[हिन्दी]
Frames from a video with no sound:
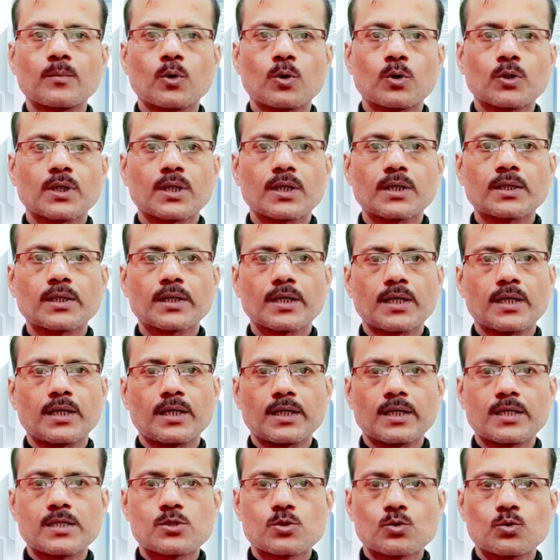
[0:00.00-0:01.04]
मोटर
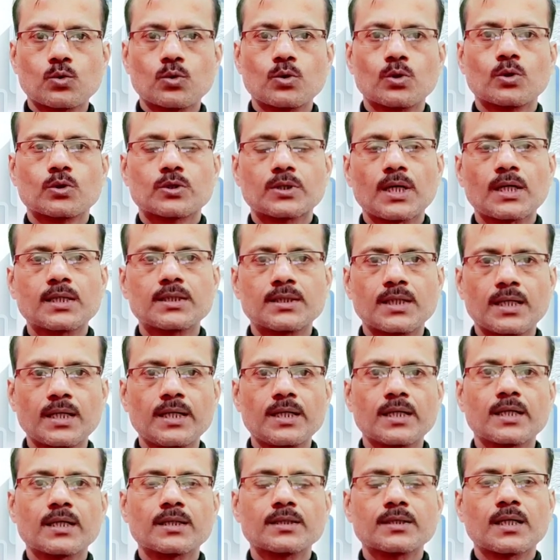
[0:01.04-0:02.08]
ट्रेनिंग स्कूल होता है
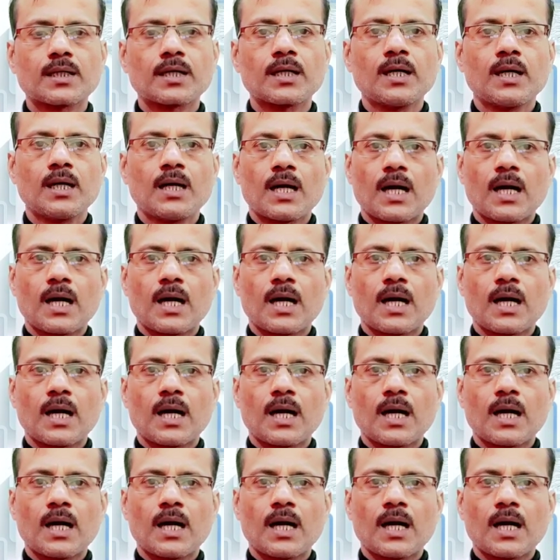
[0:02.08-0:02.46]
दिल्ली के अंदर